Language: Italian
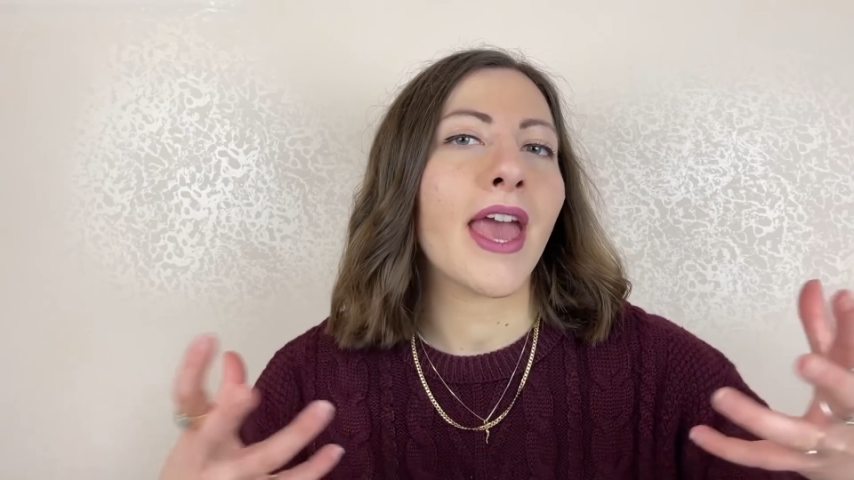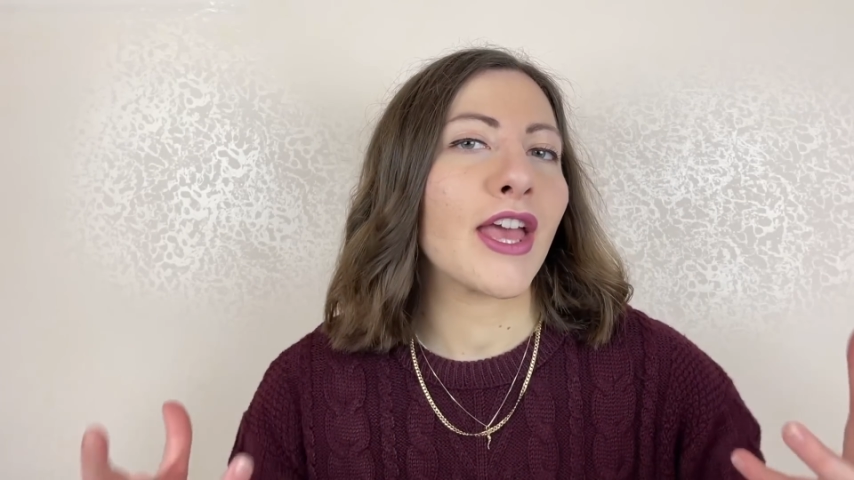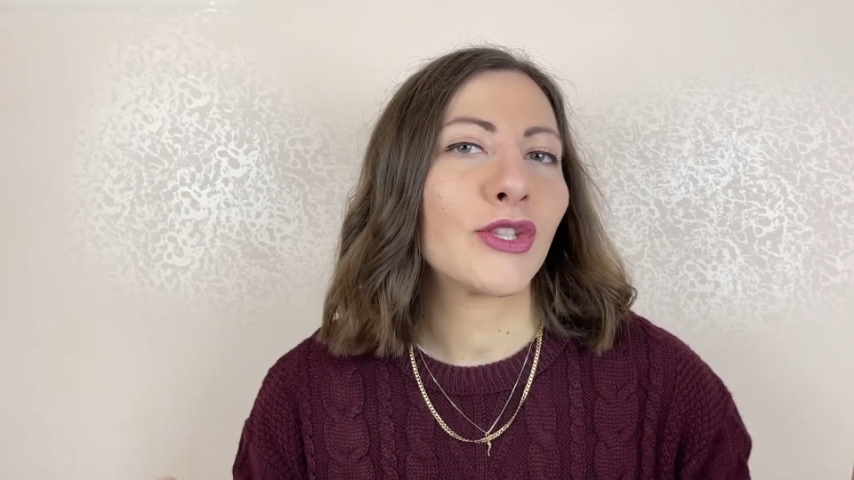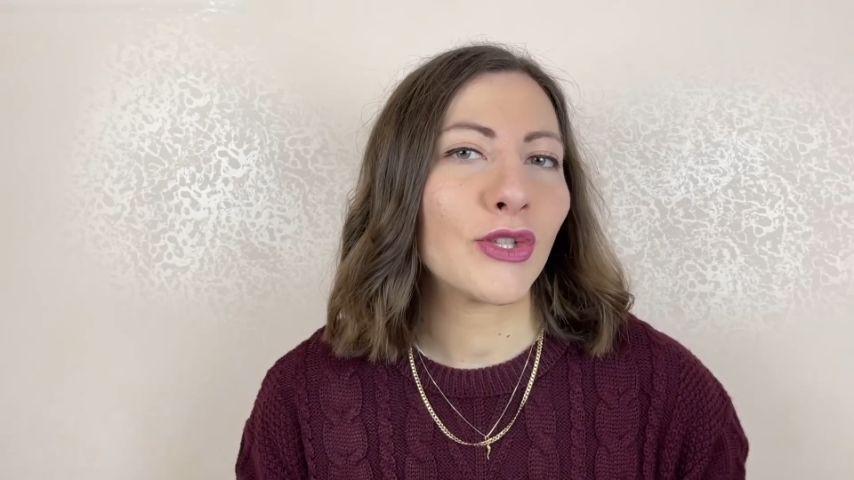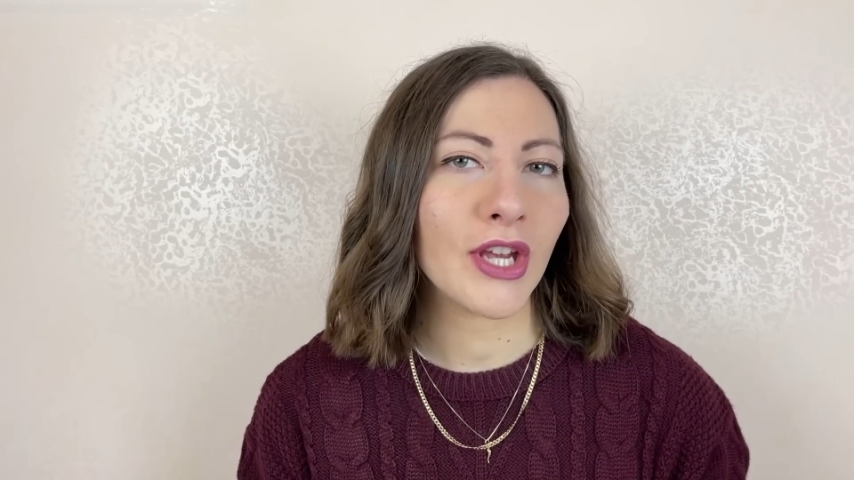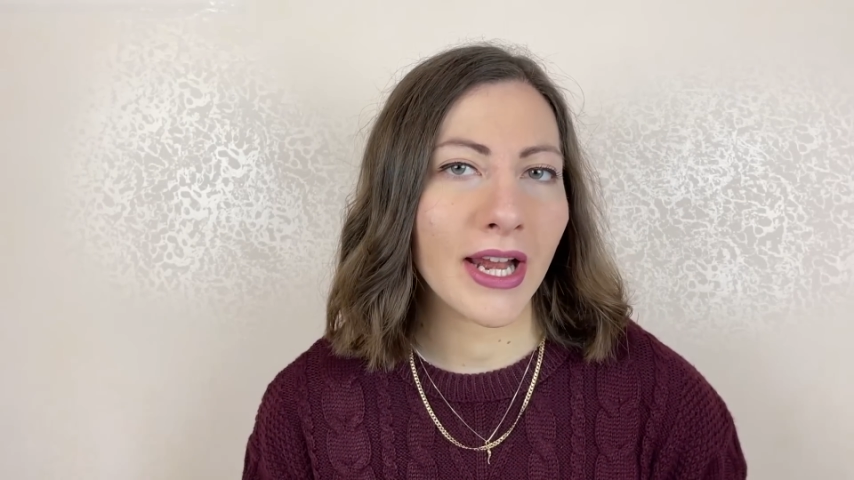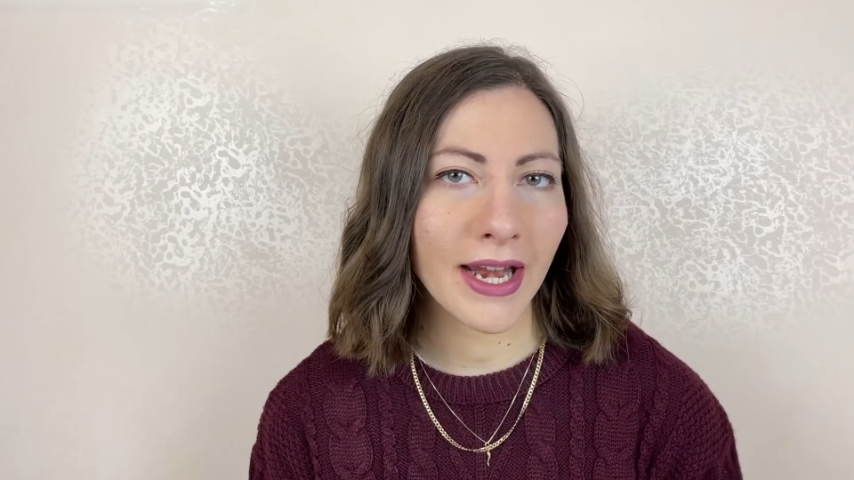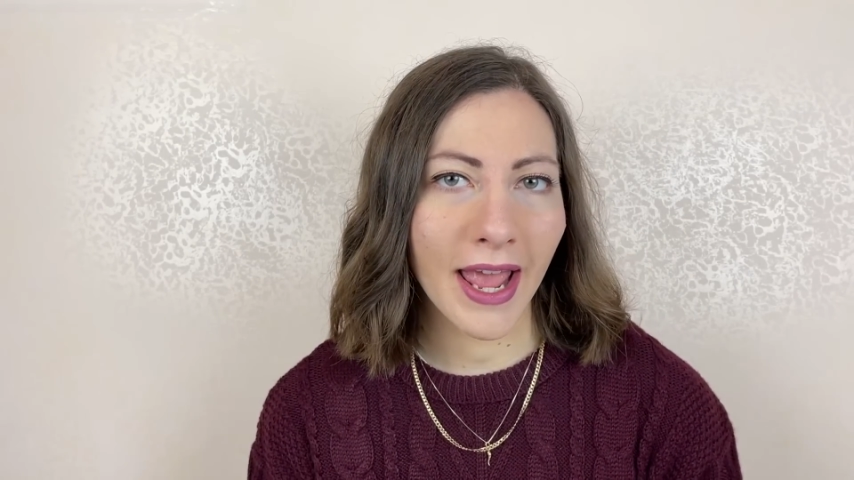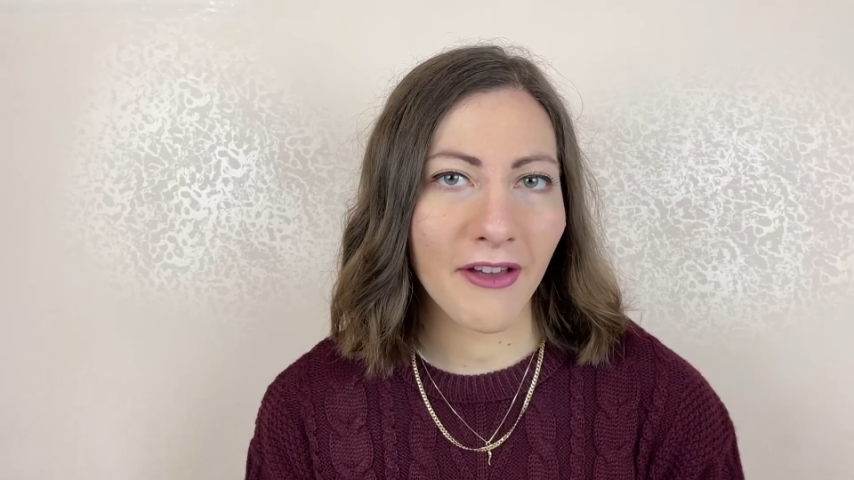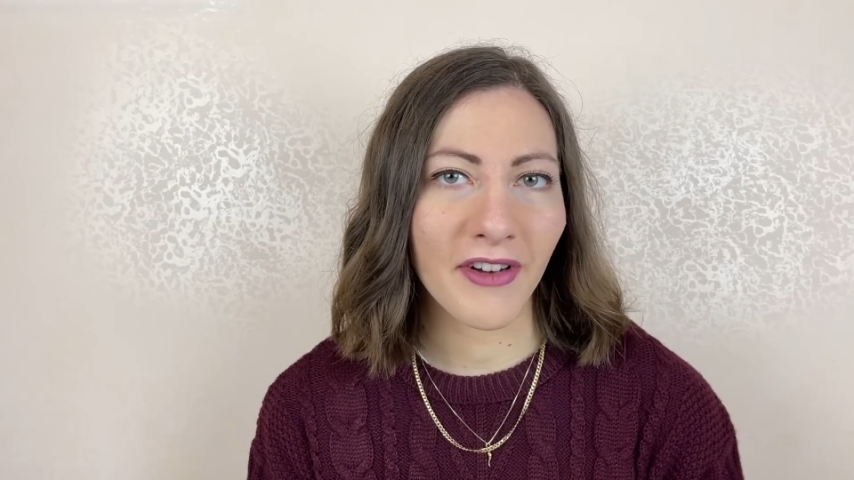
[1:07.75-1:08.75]

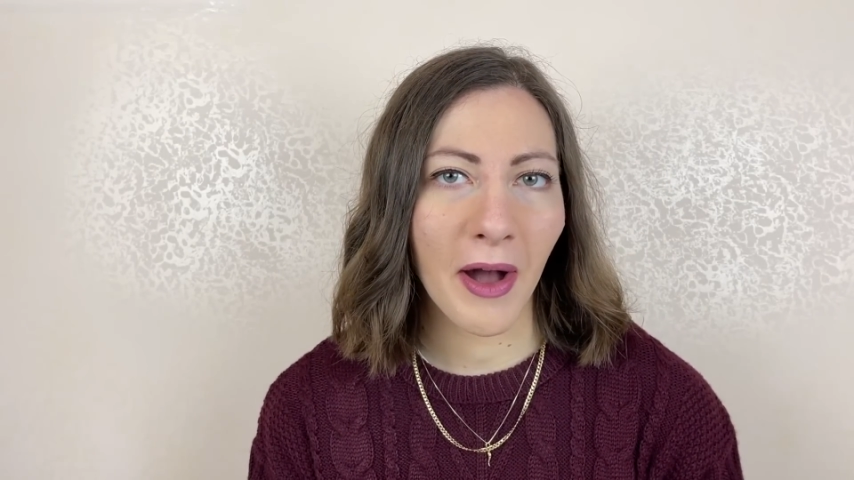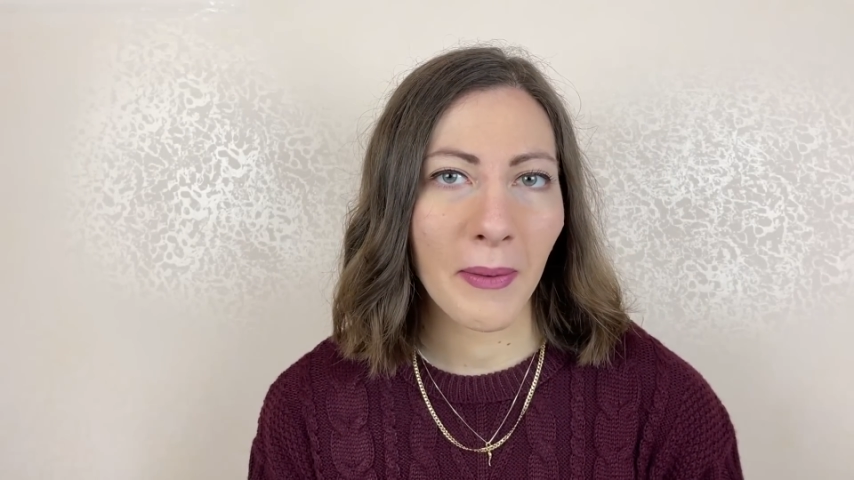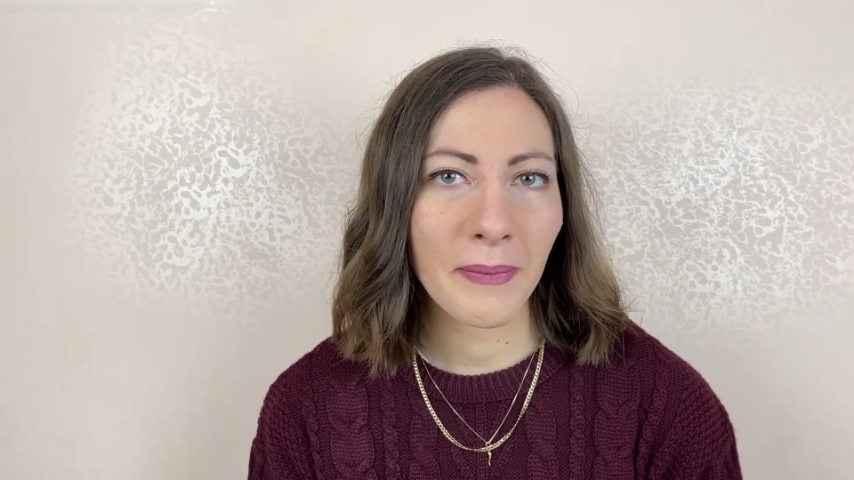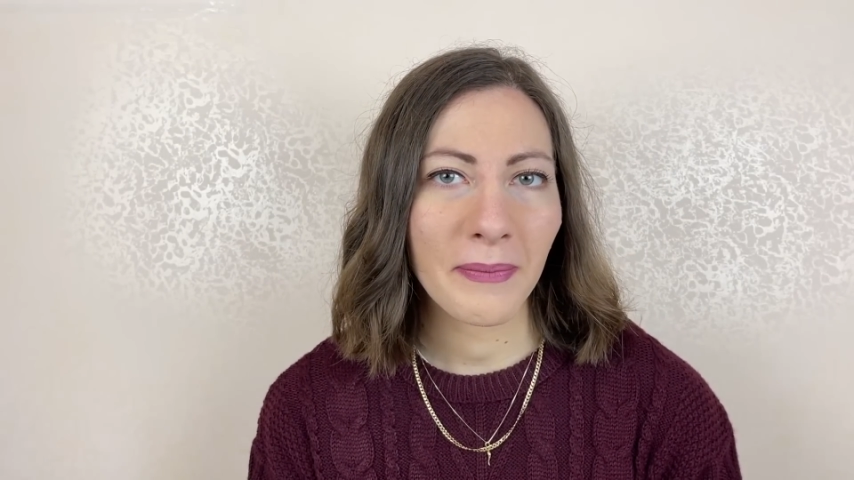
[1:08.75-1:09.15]
eccelleva.